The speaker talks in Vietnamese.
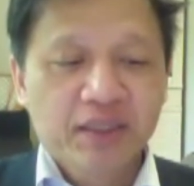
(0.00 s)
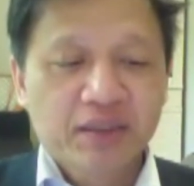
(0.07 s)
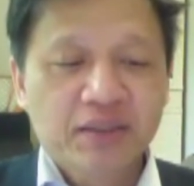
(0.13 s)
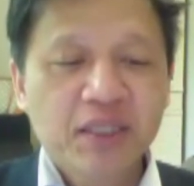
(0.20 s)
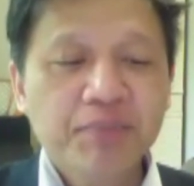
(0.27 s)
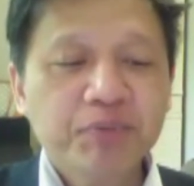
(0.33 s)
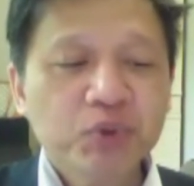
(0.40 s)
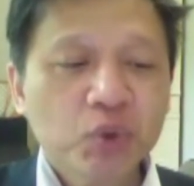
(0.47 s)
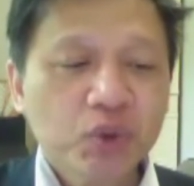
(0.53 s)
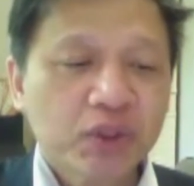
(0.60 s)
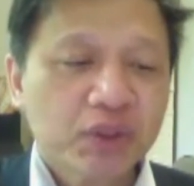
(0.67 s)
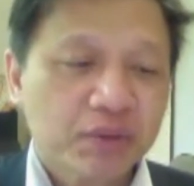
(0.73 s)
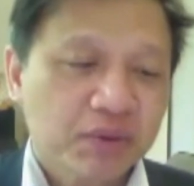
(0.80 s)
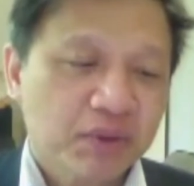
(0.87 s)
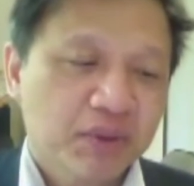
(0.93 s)
gấp rút
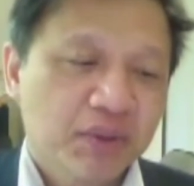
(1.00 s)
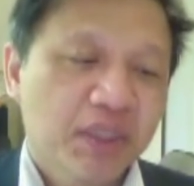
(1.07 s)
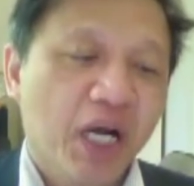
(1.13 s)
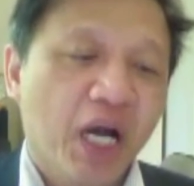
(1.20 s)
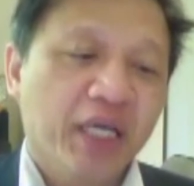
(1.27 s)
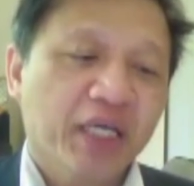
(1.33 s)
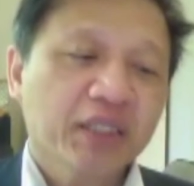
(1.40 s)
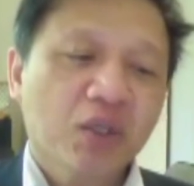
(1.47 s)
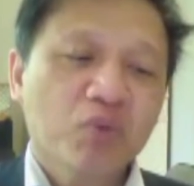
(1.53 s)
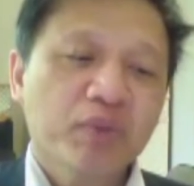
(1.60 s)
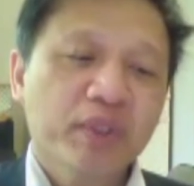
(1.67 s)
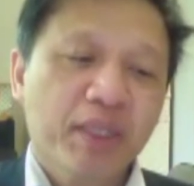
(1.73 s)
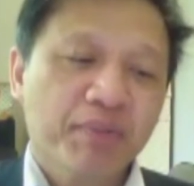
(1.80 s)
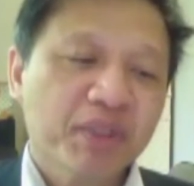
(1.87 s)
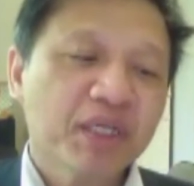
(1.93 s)
gửi cái thông
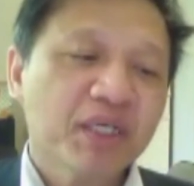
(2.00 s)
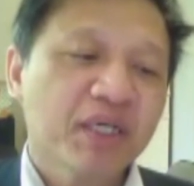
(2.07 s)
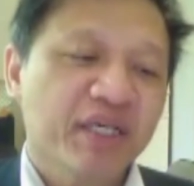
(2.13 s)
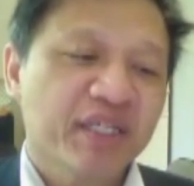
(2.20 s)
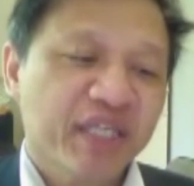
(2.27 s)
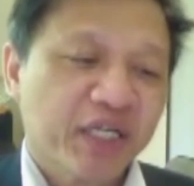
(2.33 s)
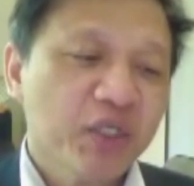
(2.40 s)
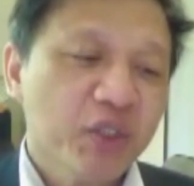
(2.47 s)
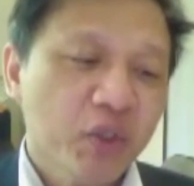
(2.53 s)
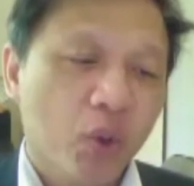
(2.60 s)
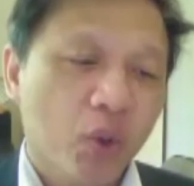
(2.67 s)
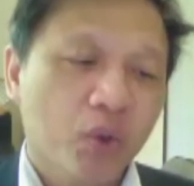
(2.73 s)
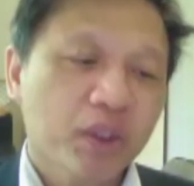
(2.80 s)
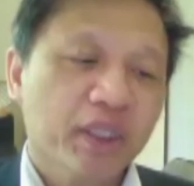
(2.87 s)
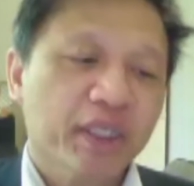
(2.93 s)
điệp cứ lời nhắn
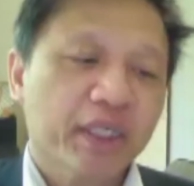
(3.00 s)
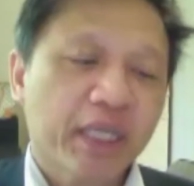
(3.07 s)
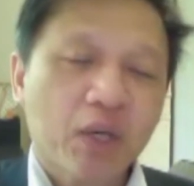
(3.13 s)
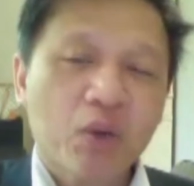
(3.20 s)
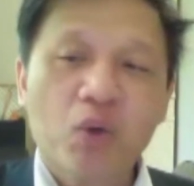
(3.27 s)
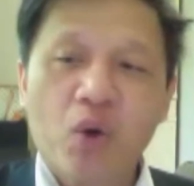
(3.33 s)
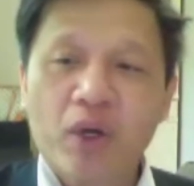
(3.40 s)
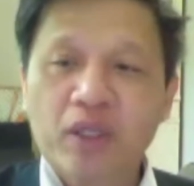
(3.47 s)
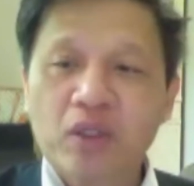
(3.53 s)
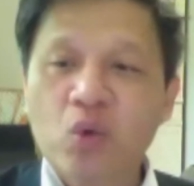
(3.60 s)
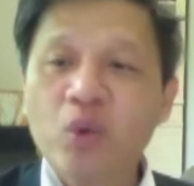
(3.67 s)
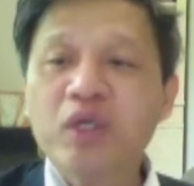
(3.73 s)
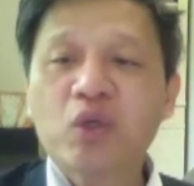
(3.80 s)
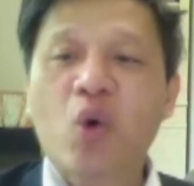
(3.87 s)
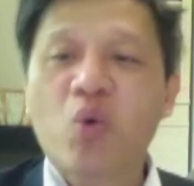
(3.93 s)
nhủ lời kêu gọi
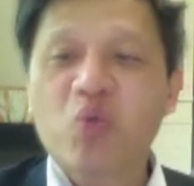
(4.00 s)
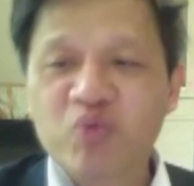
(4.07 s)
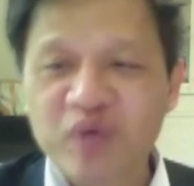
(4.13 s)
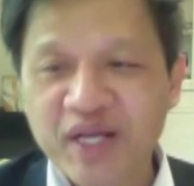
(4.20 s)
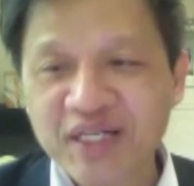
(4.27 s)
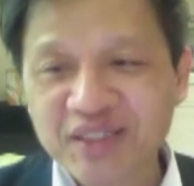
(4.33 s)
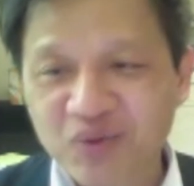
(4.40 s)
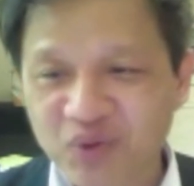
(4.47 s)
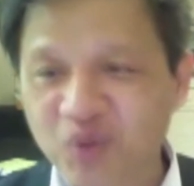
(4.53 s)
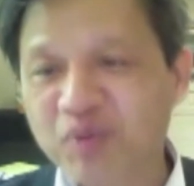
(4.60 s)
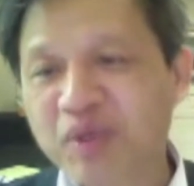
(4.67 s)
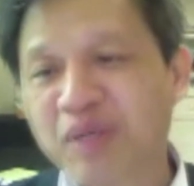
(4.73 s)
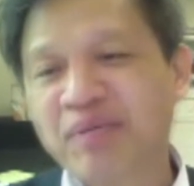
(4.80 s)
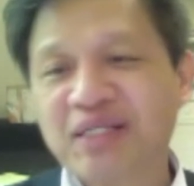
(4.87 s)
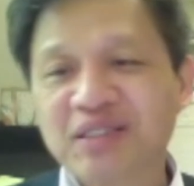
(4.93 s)
cuối cùng đến tổng thống
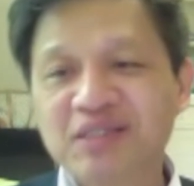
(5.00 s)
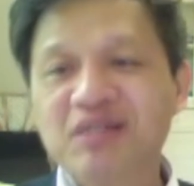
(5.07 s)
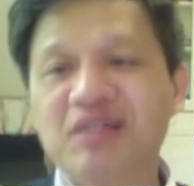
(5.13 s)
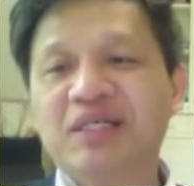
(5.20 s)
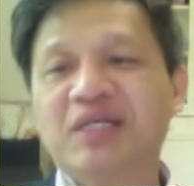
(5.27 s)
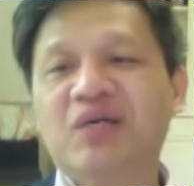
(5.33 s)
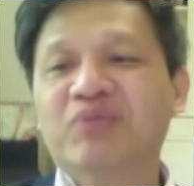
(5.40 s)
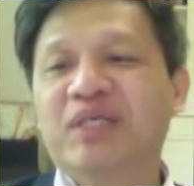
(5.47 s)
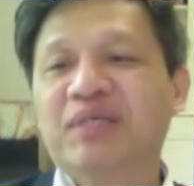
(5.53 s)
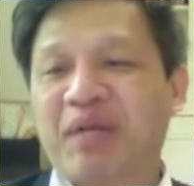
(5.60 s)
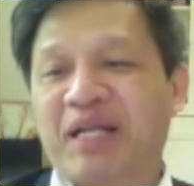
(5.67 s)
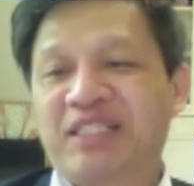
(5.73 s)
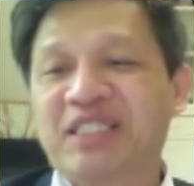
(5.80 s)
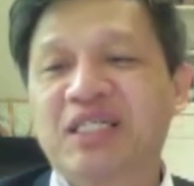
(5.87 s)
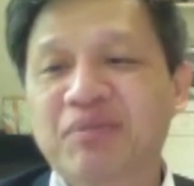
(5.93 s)
Obama trước khi ông ta
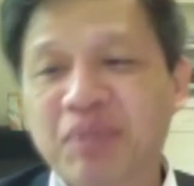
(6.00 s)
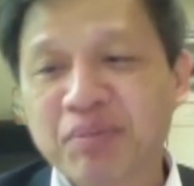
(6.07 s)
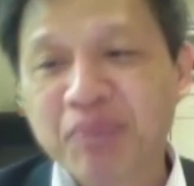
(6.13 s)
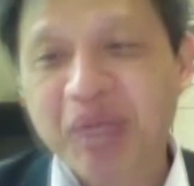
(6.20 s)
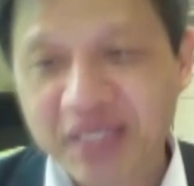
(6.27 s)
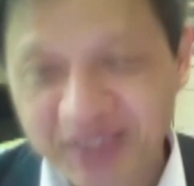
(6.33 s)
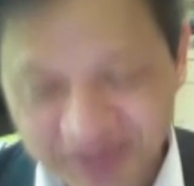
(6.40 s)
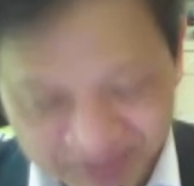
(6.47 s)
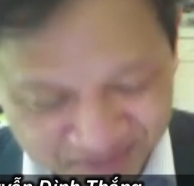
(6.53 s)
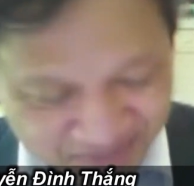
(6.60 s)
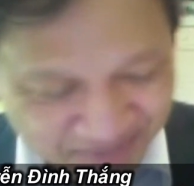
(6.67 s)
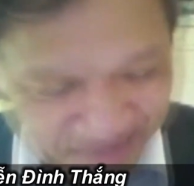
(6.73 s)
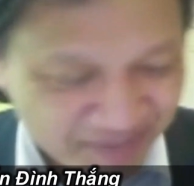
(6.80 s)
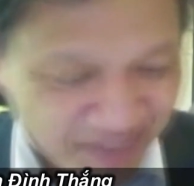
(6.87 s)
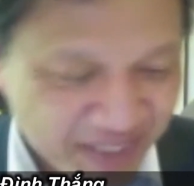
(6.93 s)
đặt chân lên máy bay
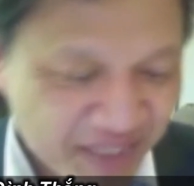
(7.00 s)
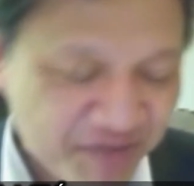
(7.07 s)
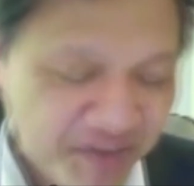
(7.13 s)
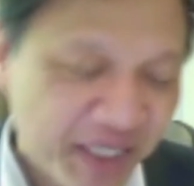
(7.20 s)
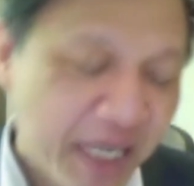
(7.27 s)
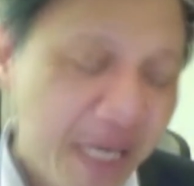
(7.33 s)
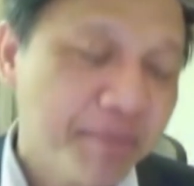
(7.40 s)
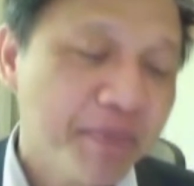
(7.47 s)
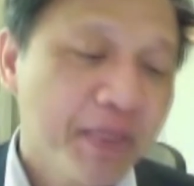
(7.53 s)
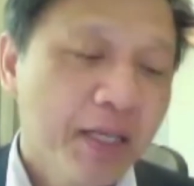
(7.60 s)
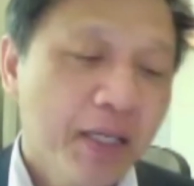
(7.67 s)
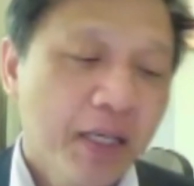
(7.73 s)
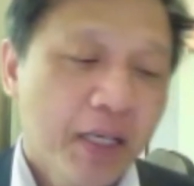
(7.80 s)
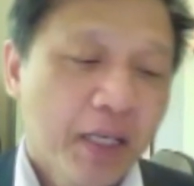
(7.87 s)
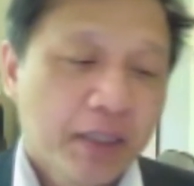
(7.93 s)
bay đến Việt Nam
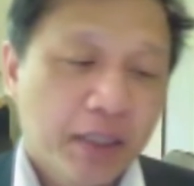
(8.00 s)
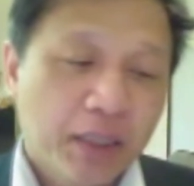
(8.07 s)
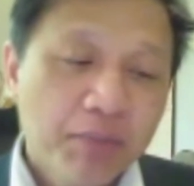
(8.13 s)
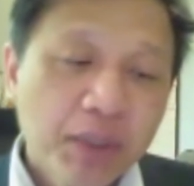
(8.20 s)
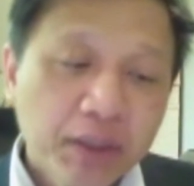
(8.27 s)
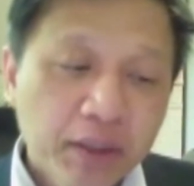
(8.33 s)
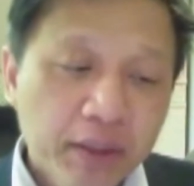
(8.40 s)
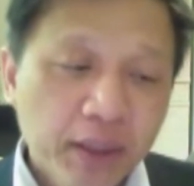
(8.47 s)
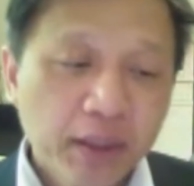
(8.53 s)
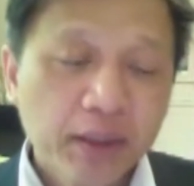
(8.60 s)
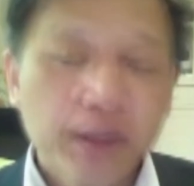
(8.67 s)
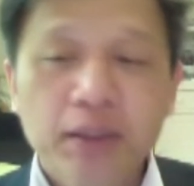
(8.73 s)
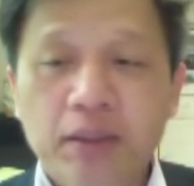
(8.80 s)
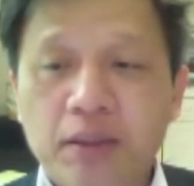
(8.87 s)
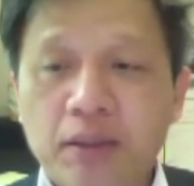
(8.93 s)
thì cái bước thứ nhất
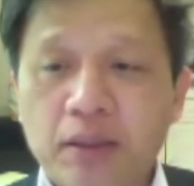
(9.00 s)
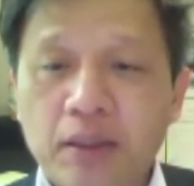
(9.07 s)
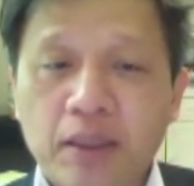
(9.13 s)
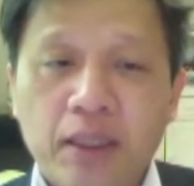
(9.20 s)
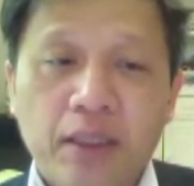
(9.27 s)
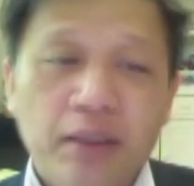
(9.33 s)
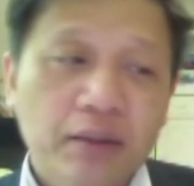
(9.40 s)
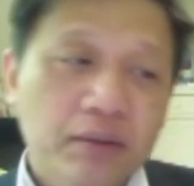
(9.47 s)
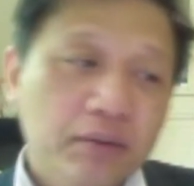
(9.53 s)
đó là